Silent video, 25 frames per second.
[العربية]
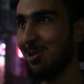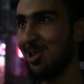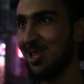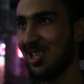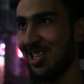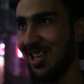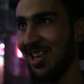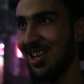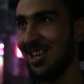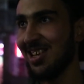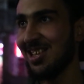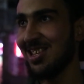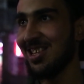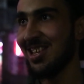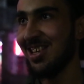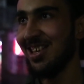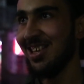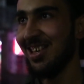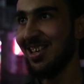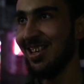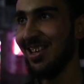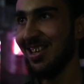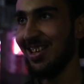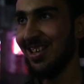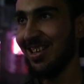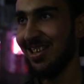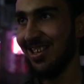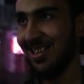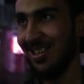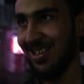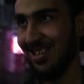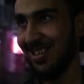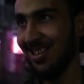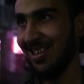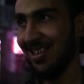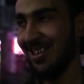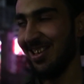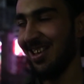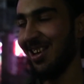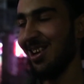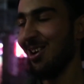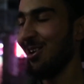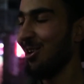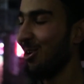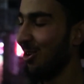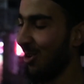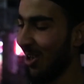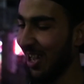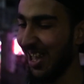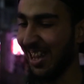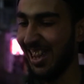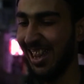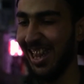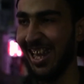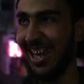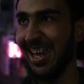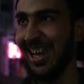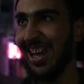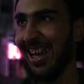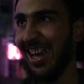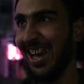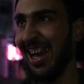الاستاذ يا لطيف قتله